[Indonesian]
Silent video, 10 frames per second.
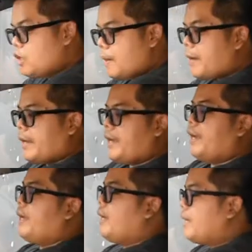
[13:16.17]
sudah
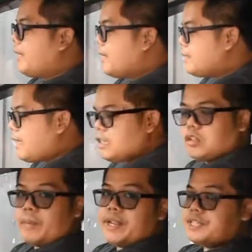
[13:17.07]
pakai start
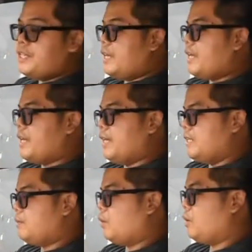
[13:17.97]
stop engine ya keyless